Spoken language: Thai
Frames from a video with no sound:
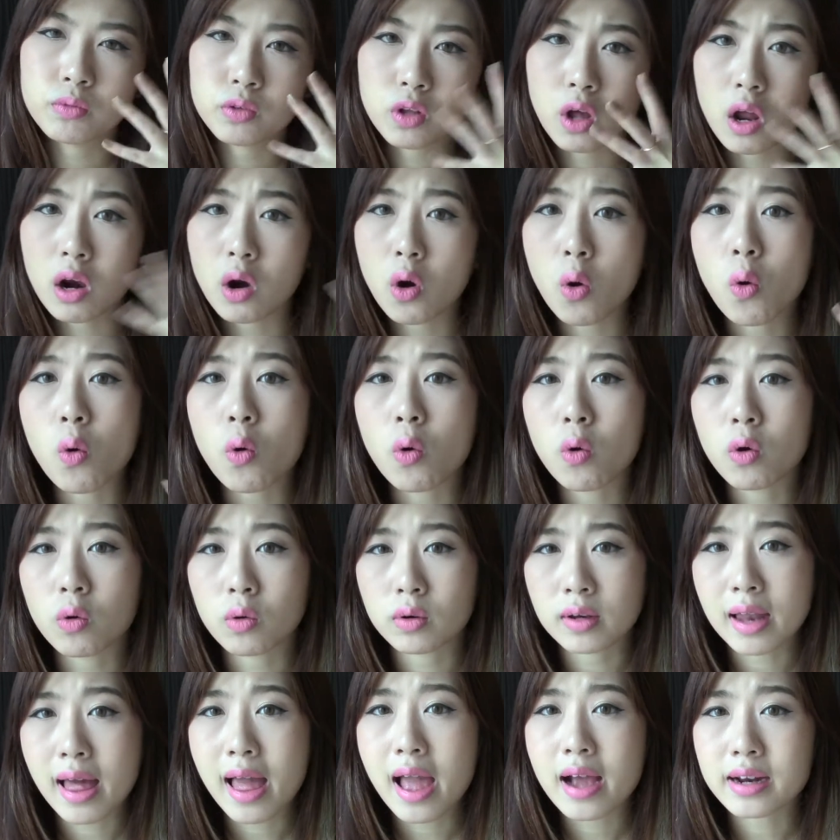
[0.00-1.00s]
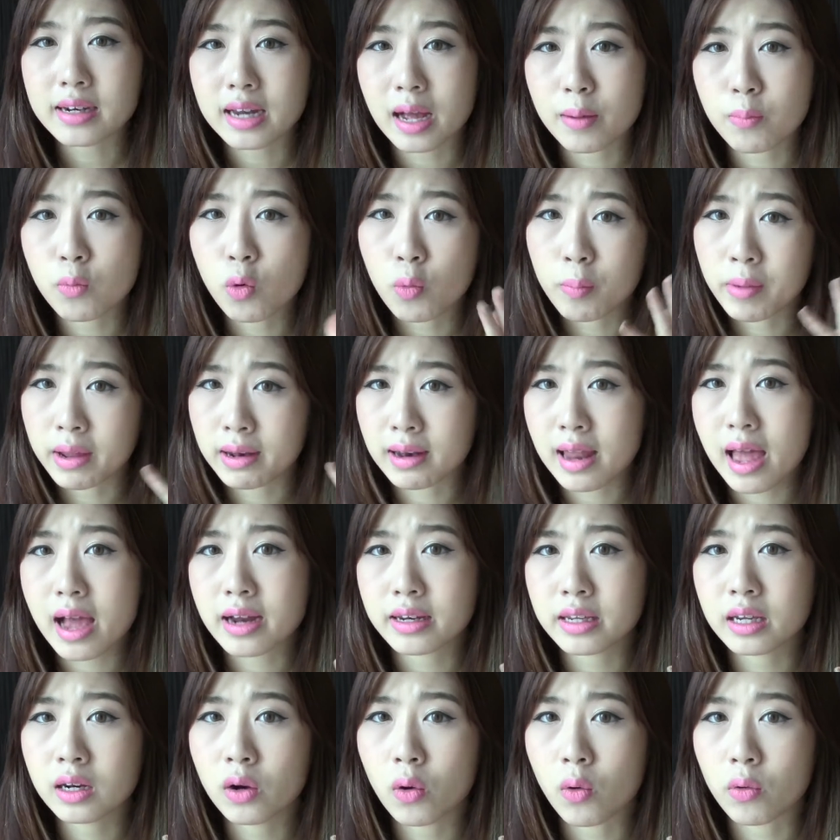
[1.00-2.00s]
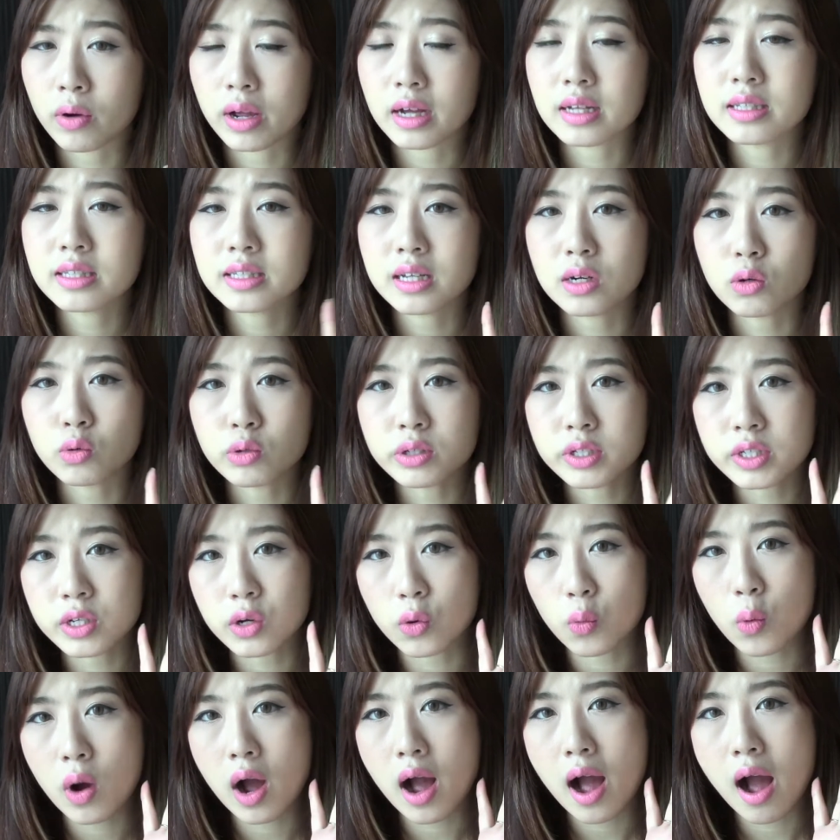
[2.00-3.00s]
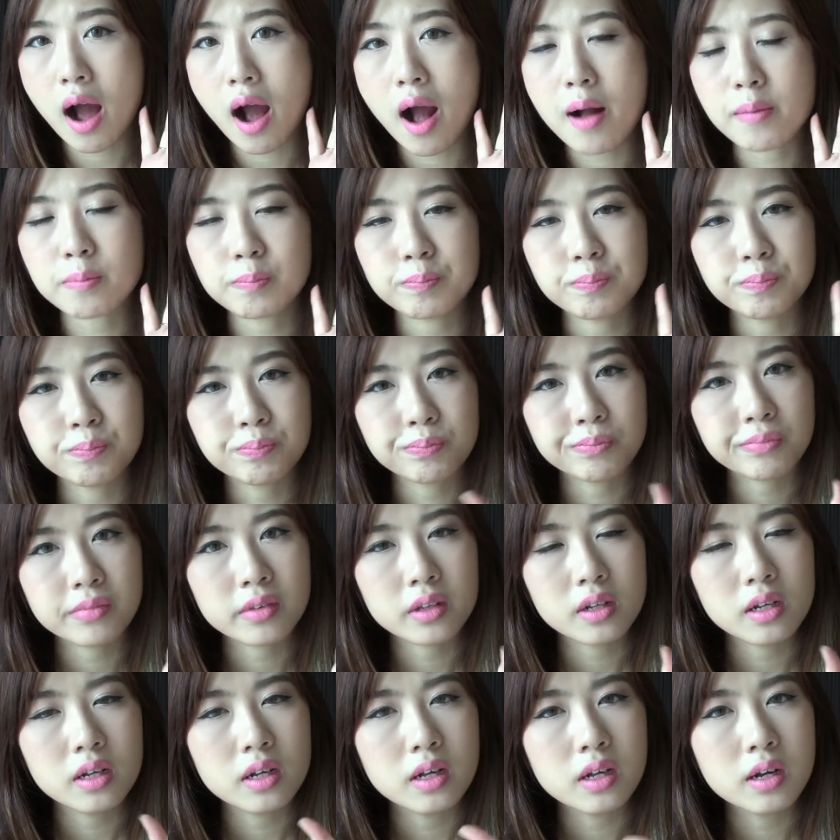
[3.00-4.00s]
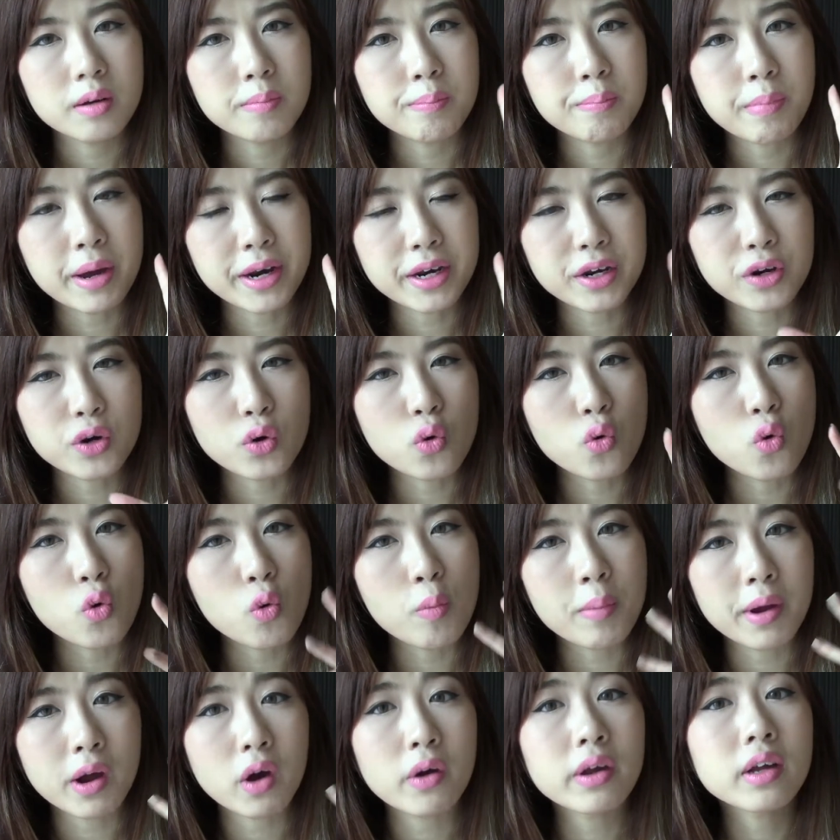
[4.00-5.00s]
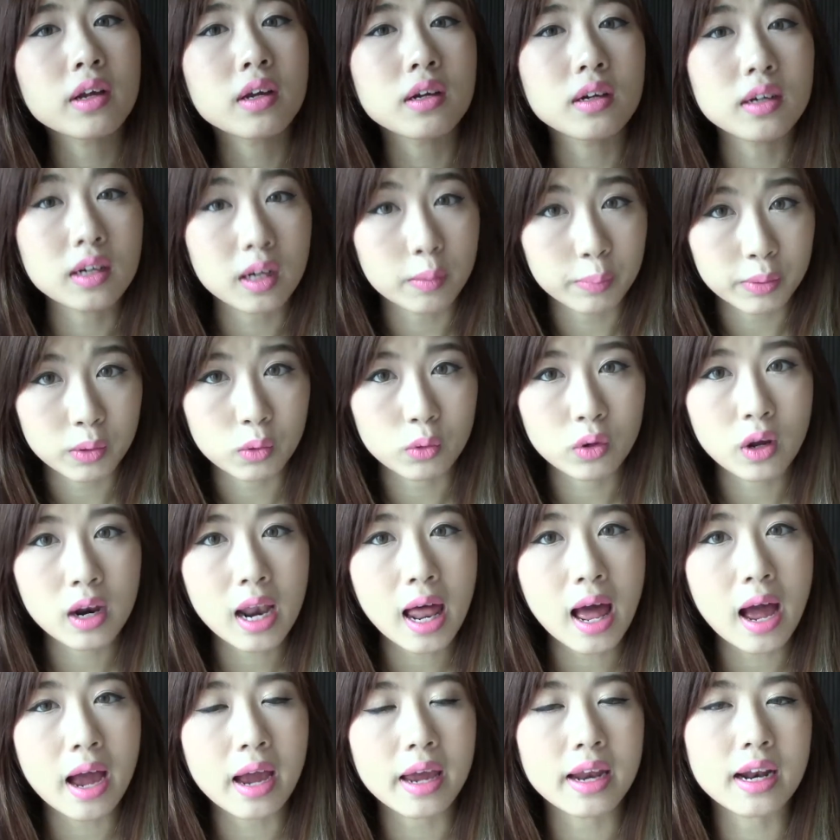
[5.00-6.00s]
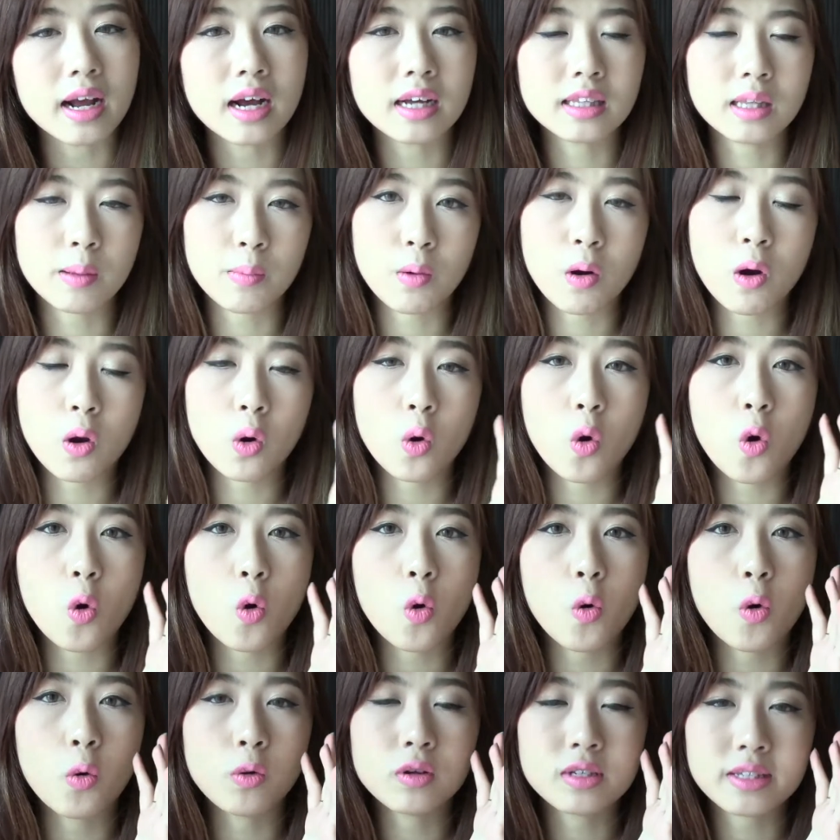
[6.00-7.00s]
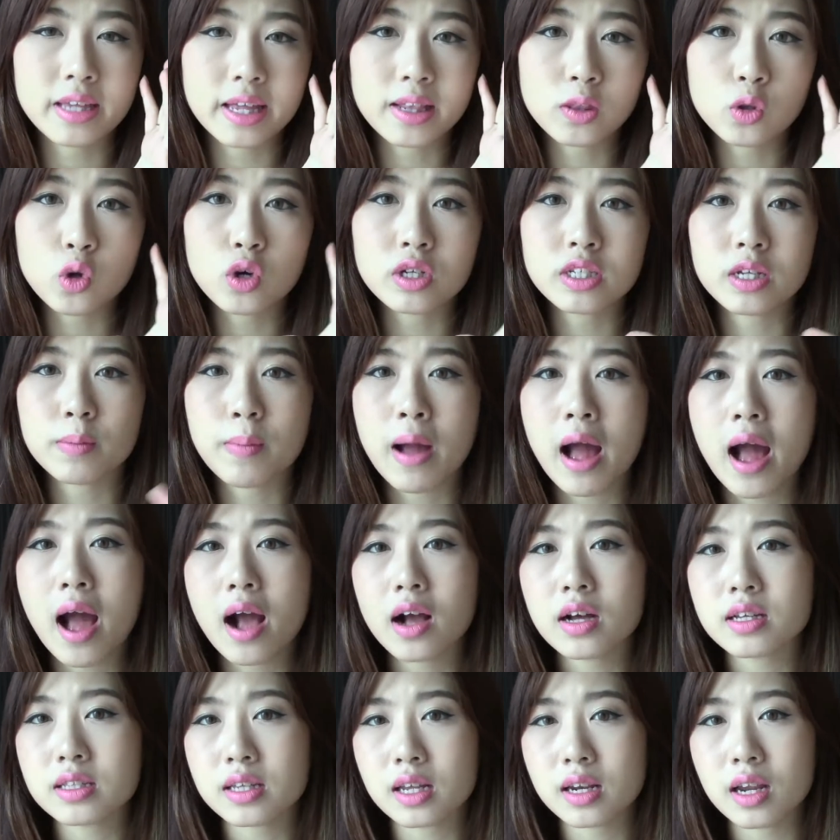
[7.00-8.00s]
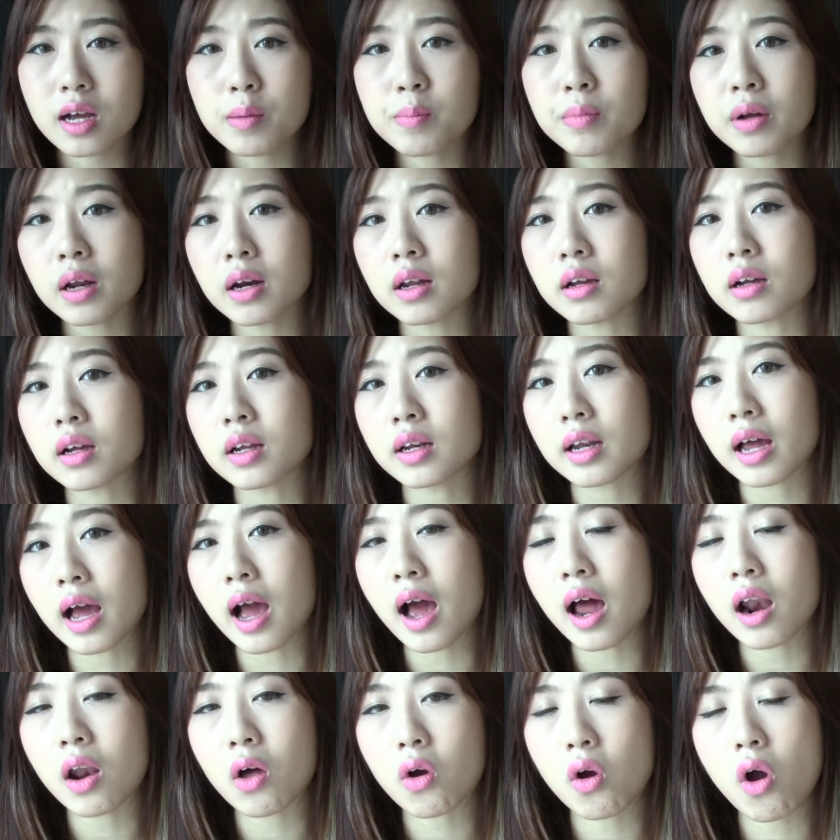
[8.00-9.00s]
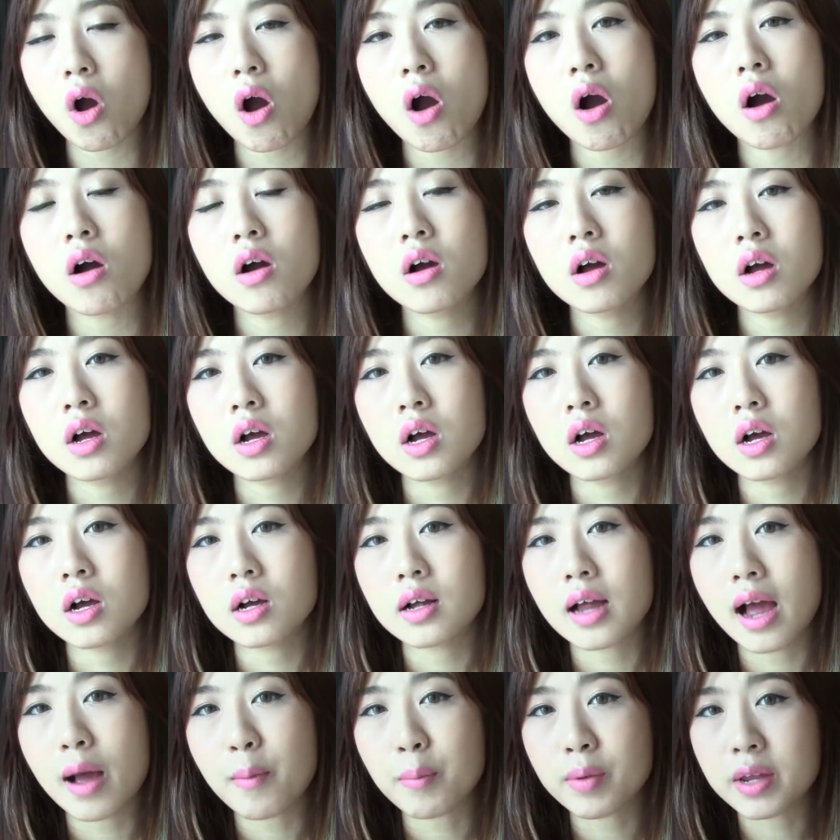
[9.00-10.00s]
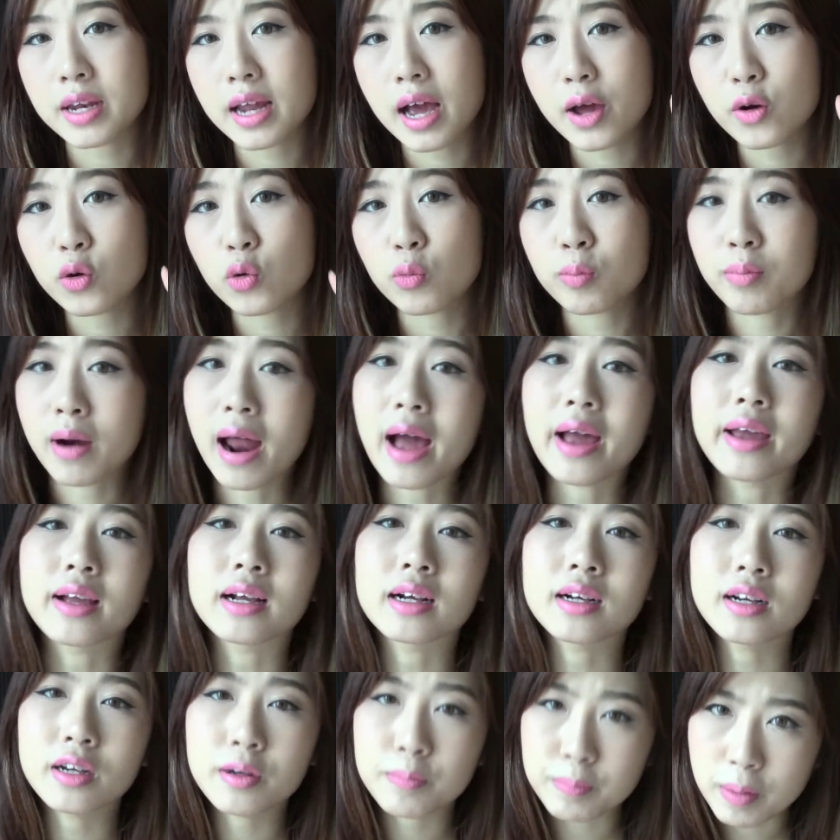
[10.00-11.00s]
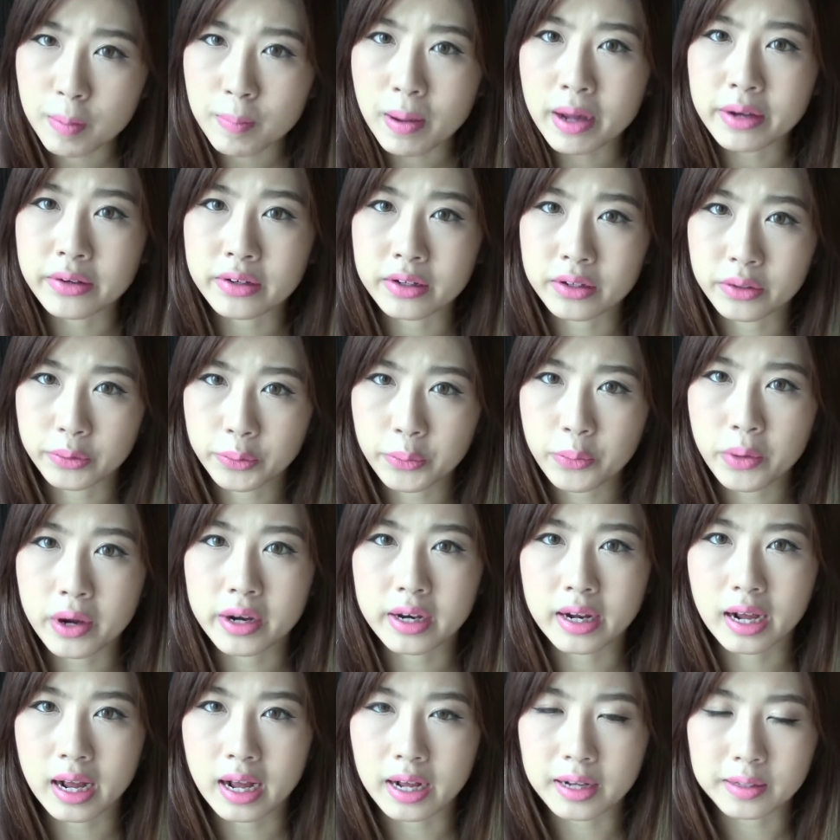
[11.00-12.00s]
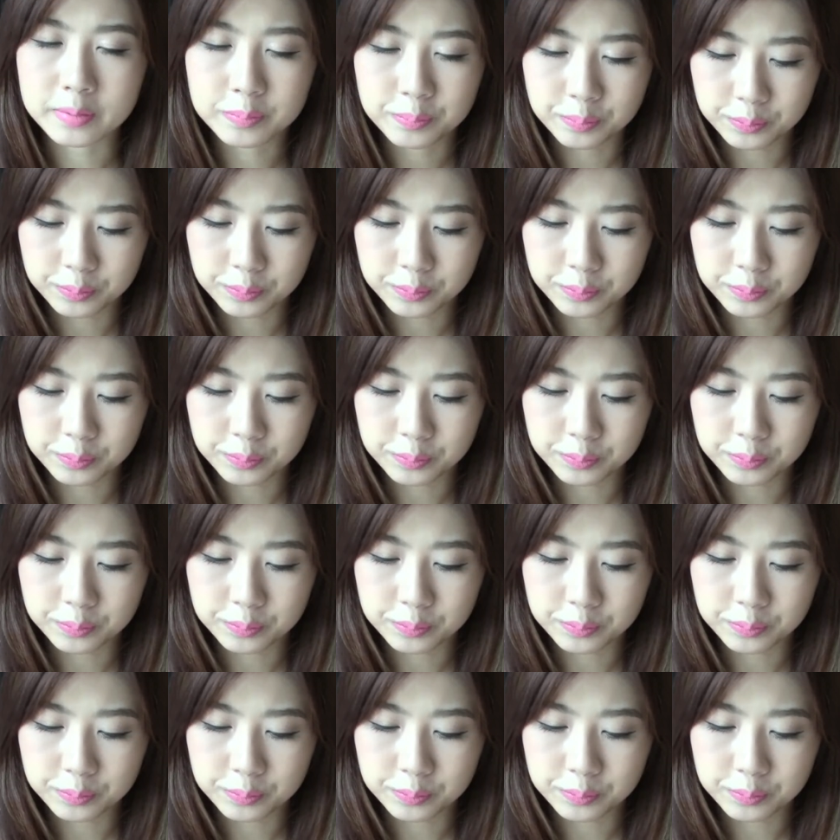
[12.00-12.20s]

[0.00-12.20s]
ตอนลงแรกนะ โมเมนต์แรกที่ลงอะ่ะจะรู้สึกว่ามันดูไม่ค่อยกลืนกับผิวเท่าไหร่นะคะ แต่พอลงเซตตัวสักพักก็จะเริ่มกลืนนะคะ แล้วก็ทำให้หน้าดูไบรท์ขึ้นประมาณนึงด้วยนะคะ